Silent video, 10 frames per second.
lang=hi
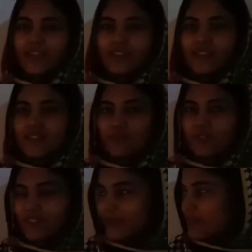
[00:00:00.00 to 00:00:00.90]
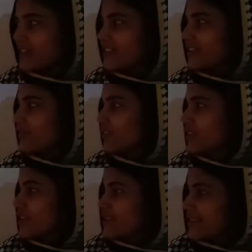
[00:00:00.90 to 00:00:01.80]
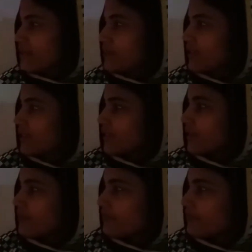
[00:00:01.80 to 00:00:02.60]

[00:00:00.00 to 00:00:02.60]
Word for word: इनका जो बॉडी टेम्परेचर है वो सेम रहता है